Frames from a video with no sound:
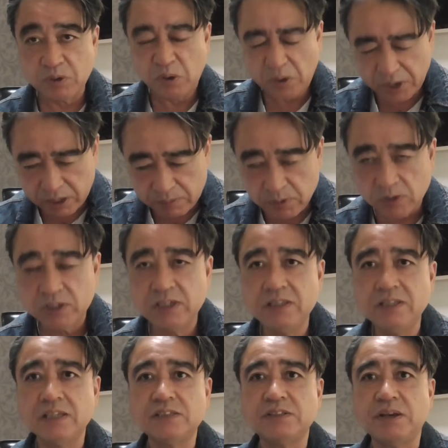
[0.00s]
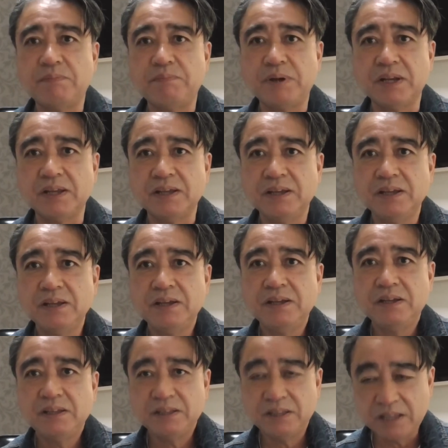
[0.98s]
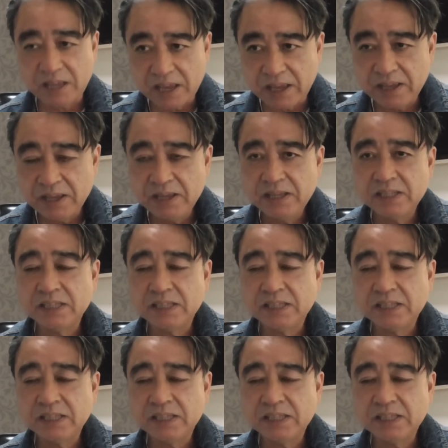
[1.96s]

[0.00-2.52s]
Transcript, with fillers: これも大きいんですやっぱり。ね、